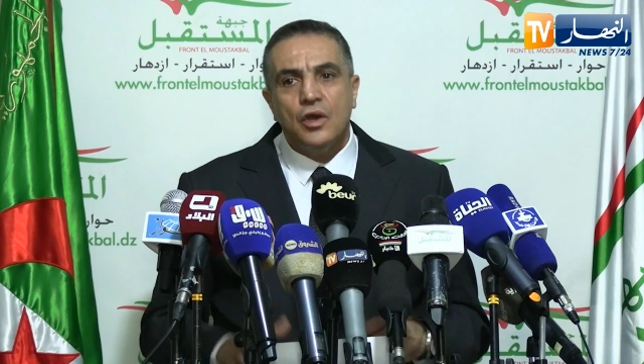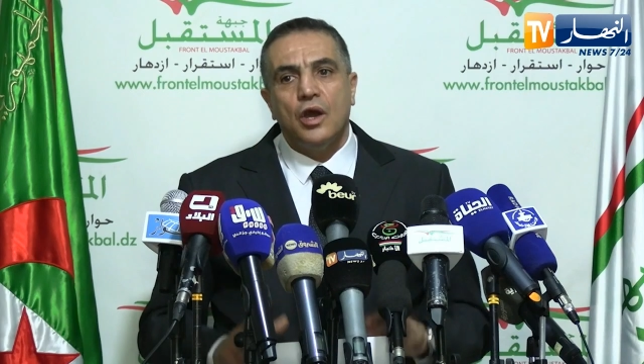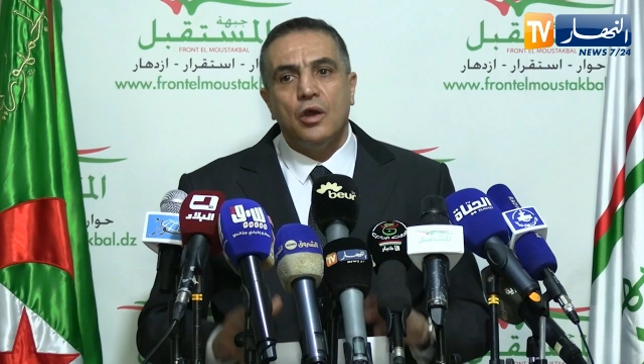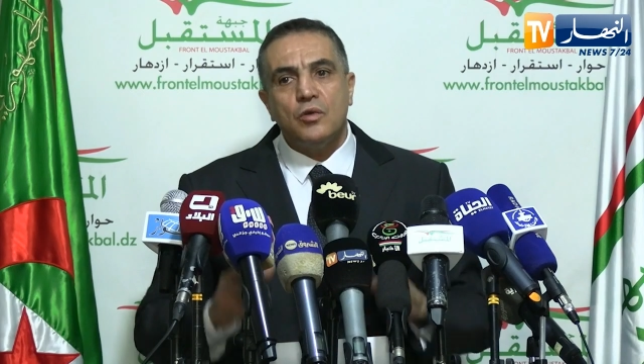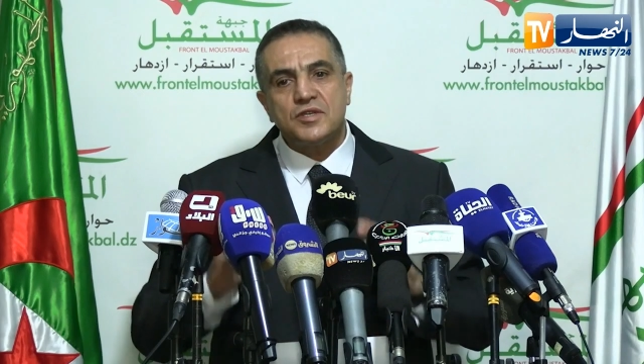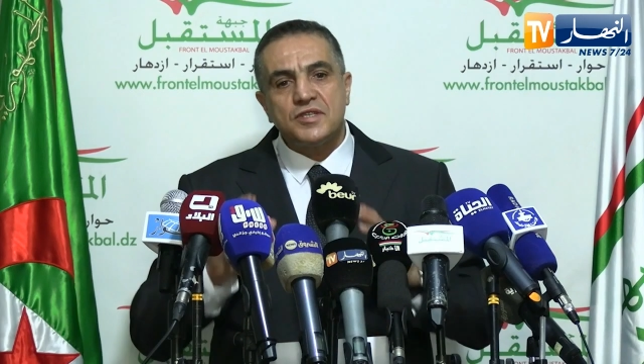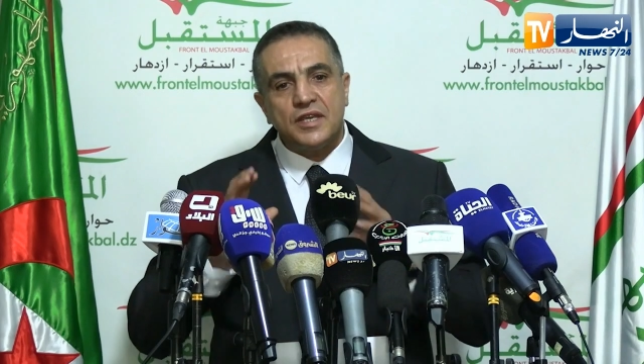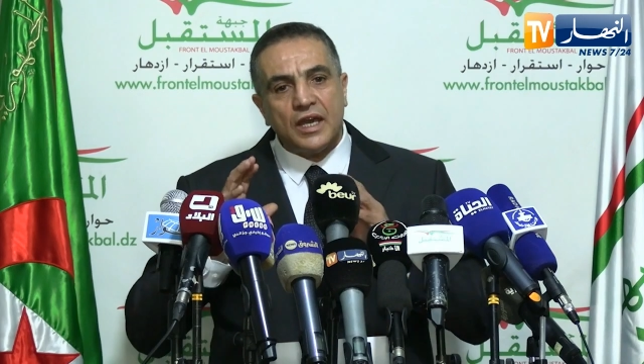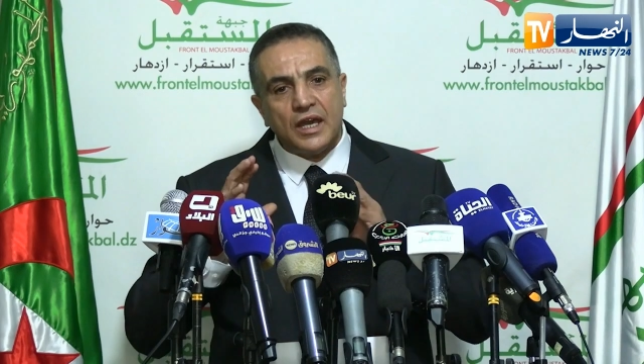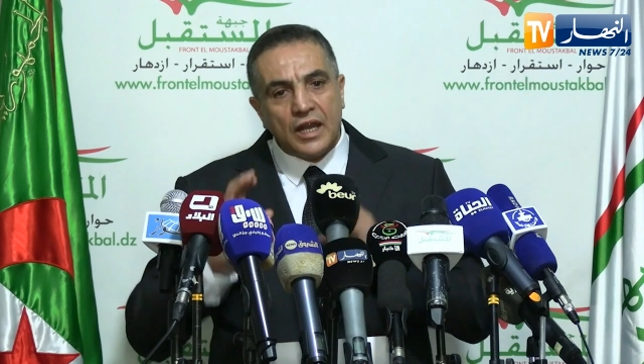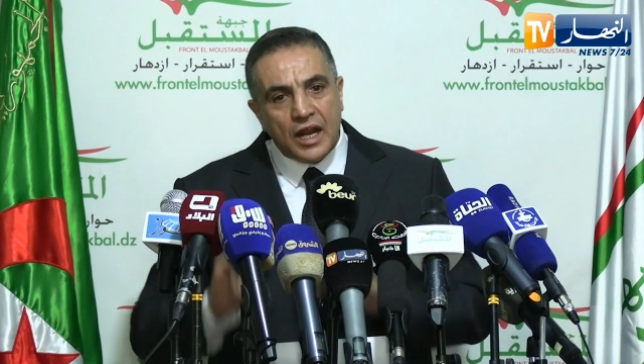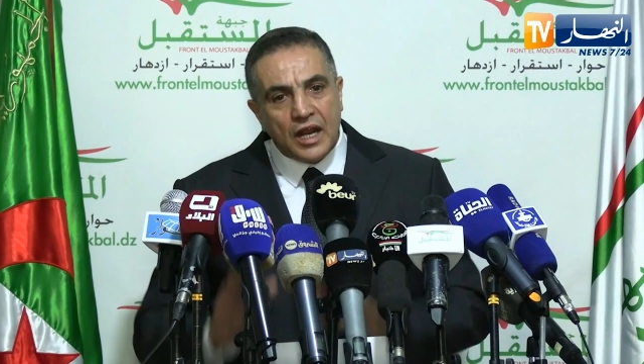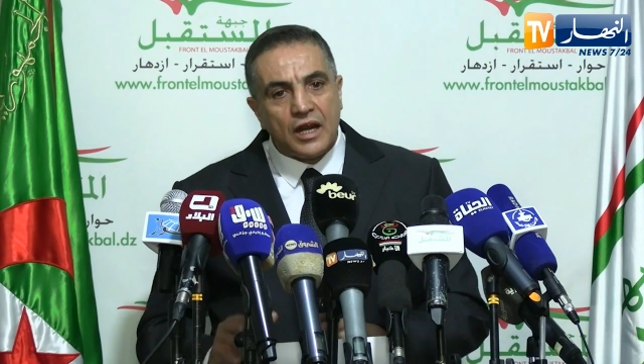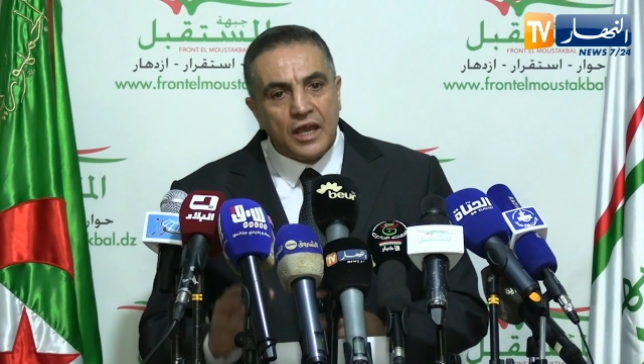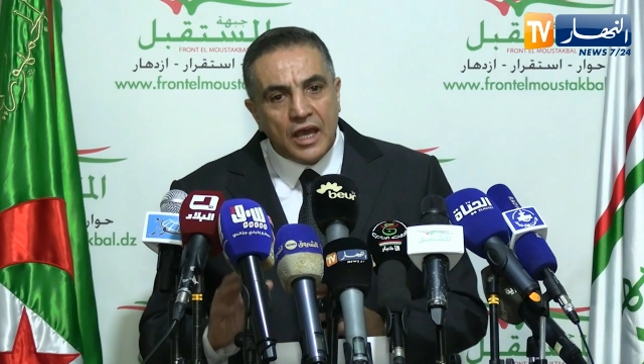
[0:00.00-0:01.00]
هو
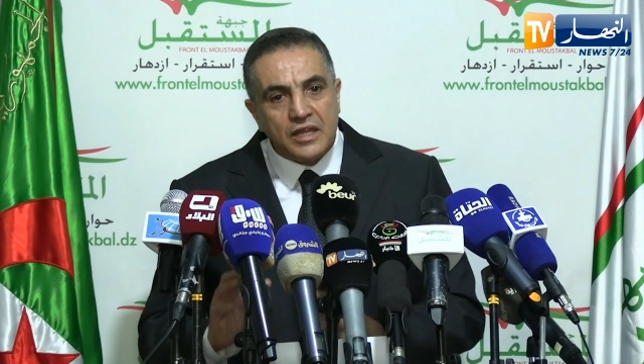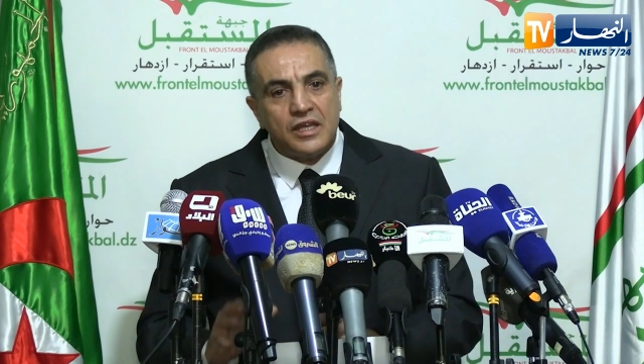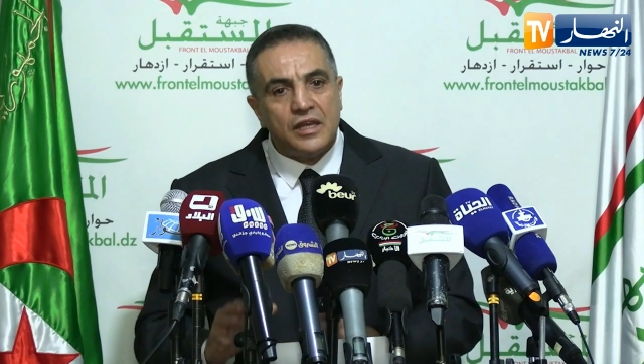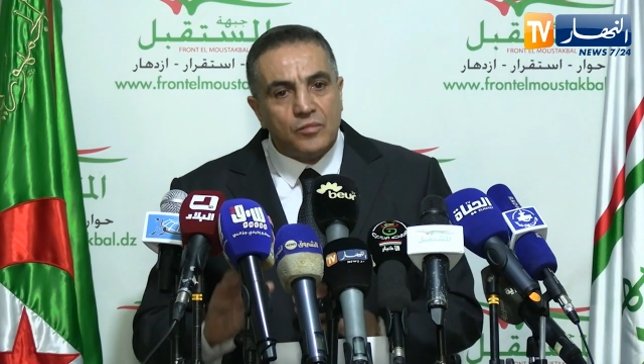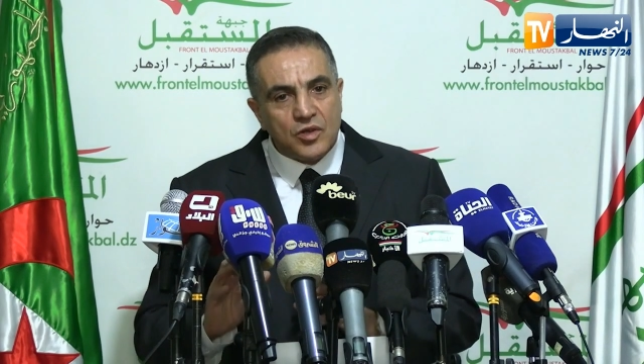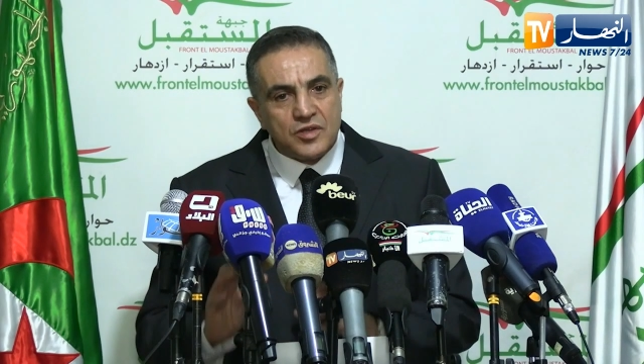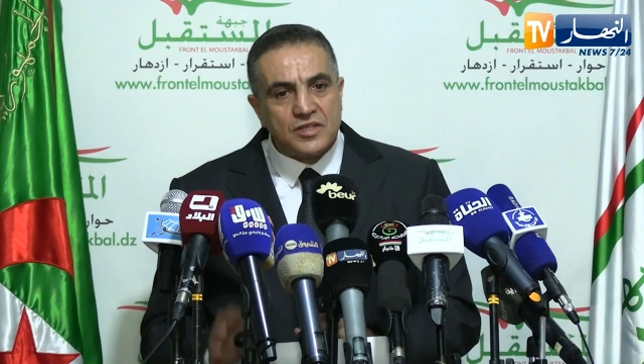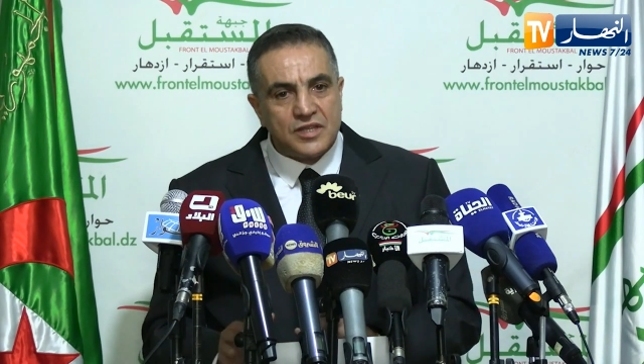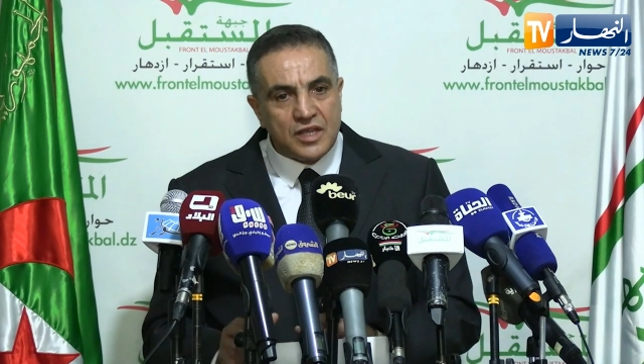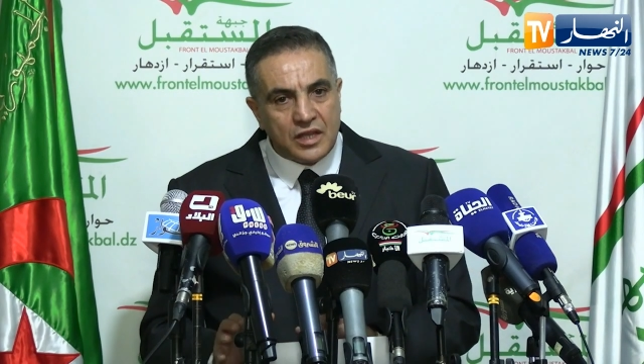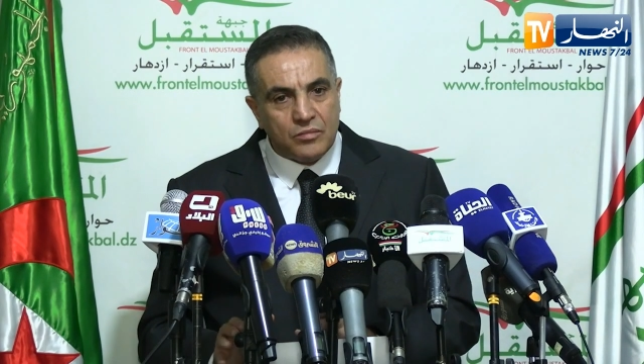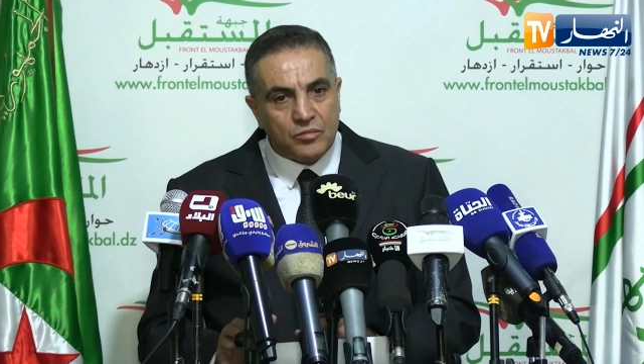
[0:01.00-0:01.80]
استقرار هذه المؤسسات